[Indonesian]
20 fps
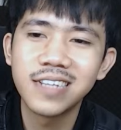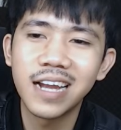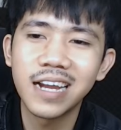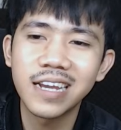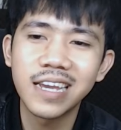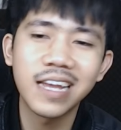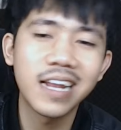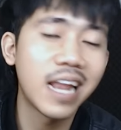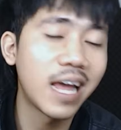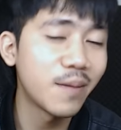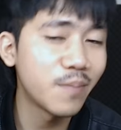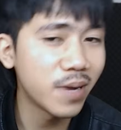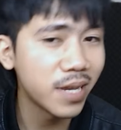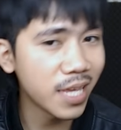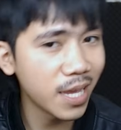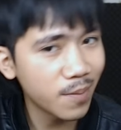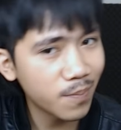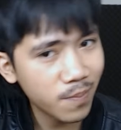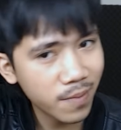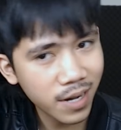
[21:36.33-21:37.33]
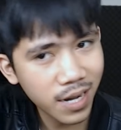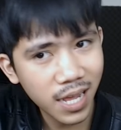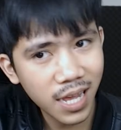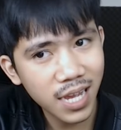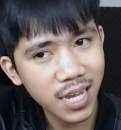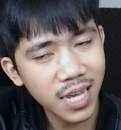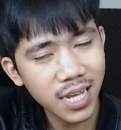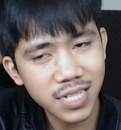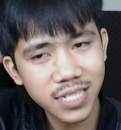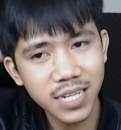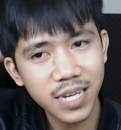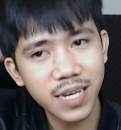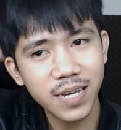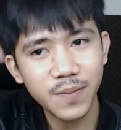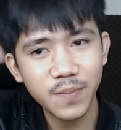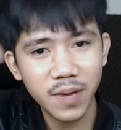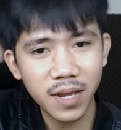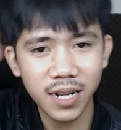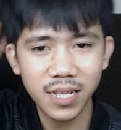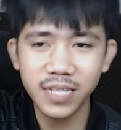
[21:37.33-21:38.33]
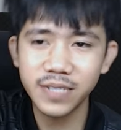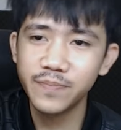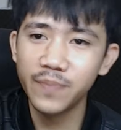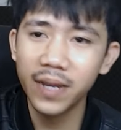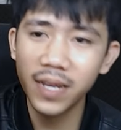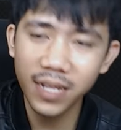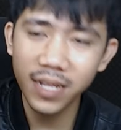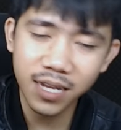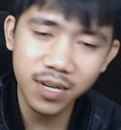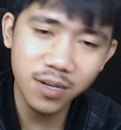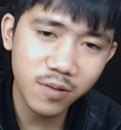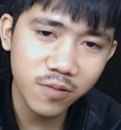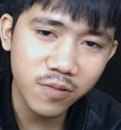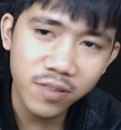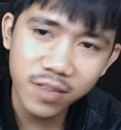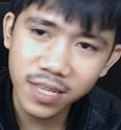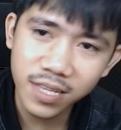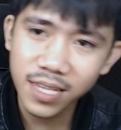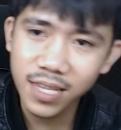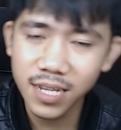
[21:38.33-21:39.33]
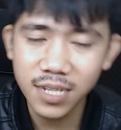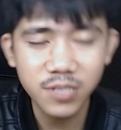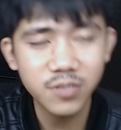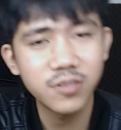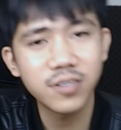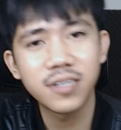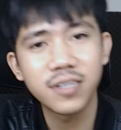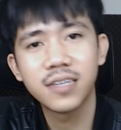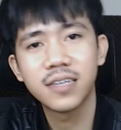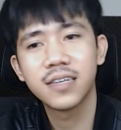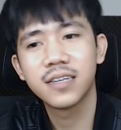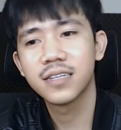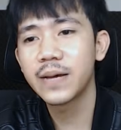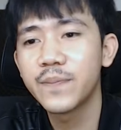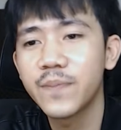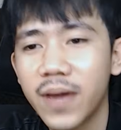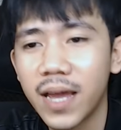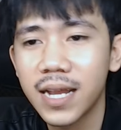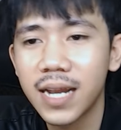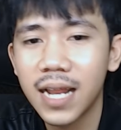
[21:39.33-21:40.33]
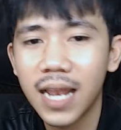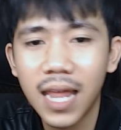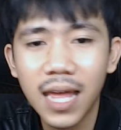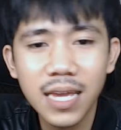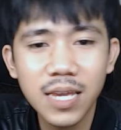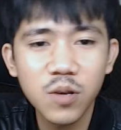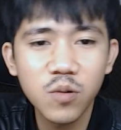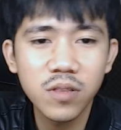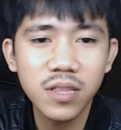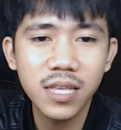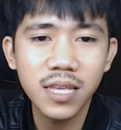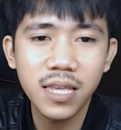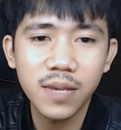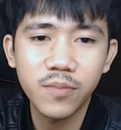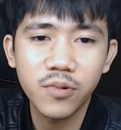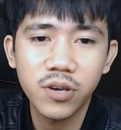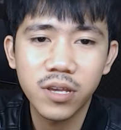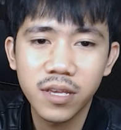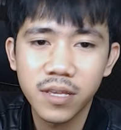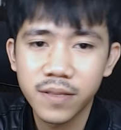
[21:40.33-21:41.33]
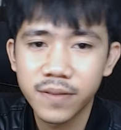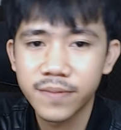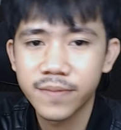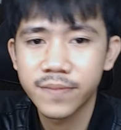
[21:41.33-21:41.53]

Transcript: Saking lamanya perang guys ya Martis mainkan ultinya cuy Sampai ada lagi ultinya boy